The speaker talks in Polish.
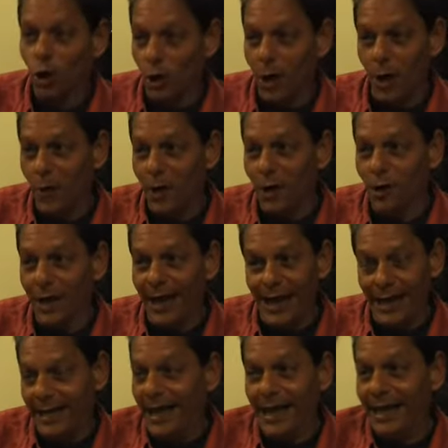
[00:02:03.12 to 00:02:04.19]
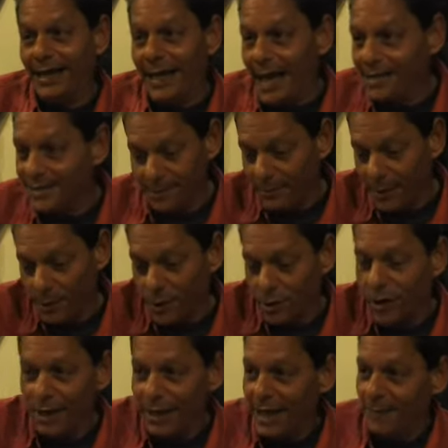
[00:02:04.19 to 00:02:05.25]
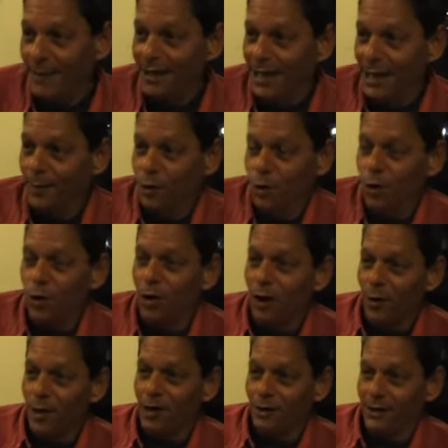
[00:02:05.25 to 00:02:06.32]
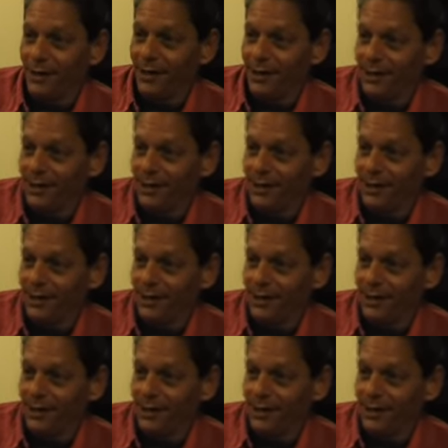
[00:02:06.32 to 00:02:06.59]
postulaty gdańskie. To był ruch robotniczy,